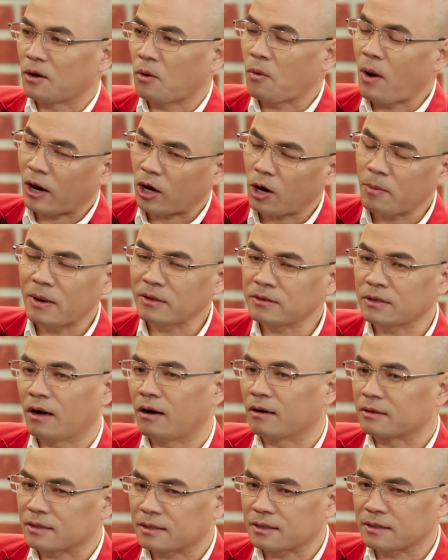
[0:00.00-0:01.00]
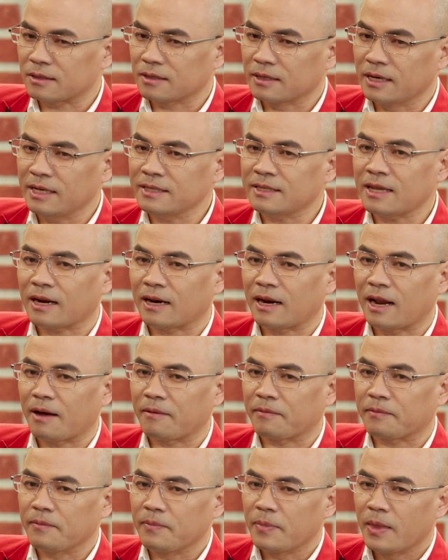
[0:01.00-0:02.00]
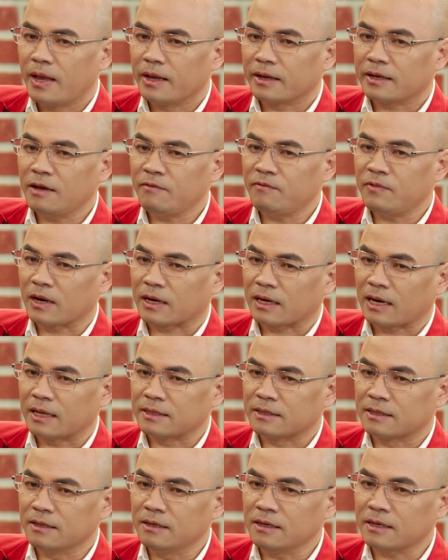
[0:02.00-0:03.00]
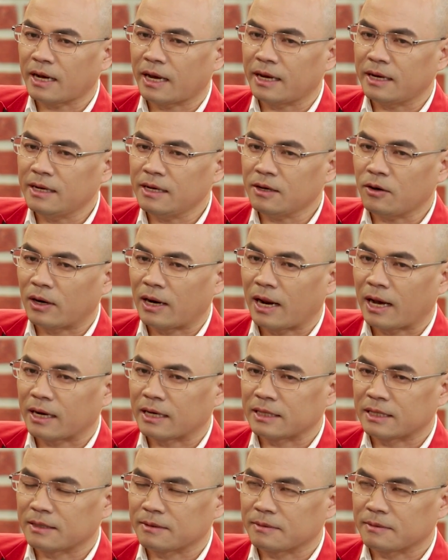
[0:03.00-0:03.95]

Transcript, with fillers: hoàng có bao giờ nghĩ rằng là cái việc là giữ cái gọi là